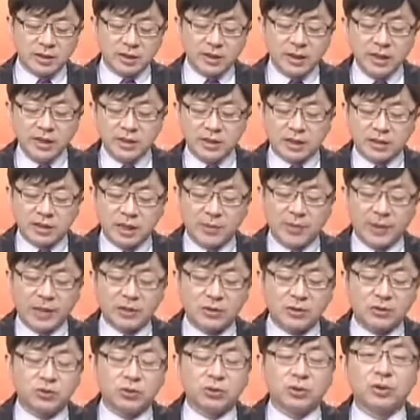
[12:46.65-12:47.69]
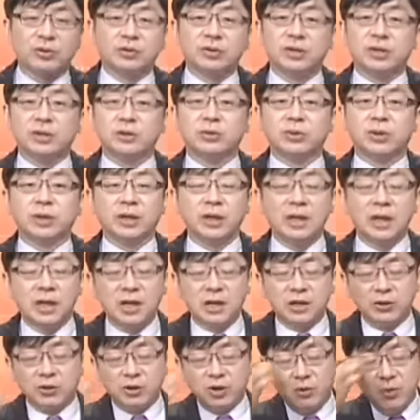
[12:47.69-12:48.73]
今天早上在盘中绝对有机会，
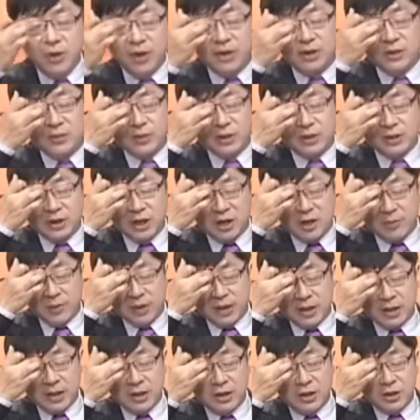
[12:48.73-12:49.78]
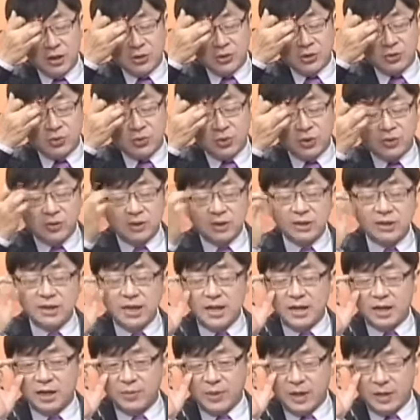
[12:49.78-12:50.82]
因为为什么？你知道吗？主流是
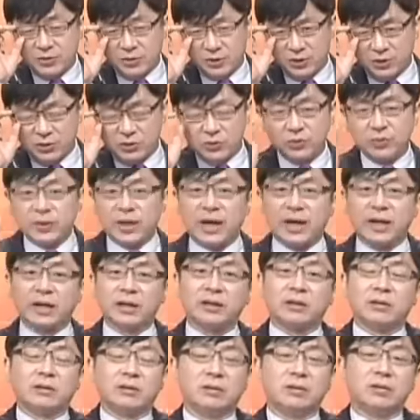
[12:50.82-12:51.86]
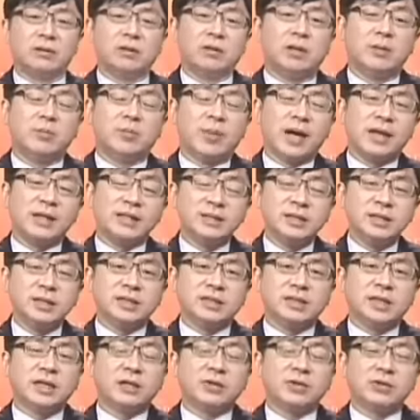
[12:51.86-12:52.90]
上个礼拜就已经出来了，盘式
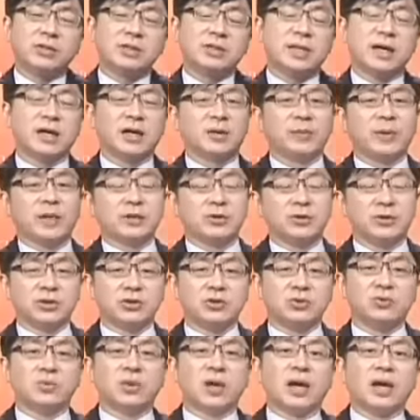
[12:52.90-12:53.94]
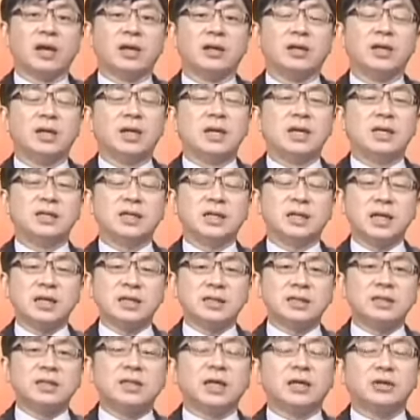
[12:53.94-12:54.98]
的结构也是上礼拜就已经出来了。今
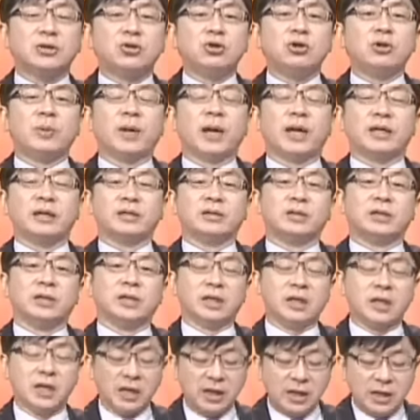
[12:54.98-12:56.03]
天只是延续盘而已。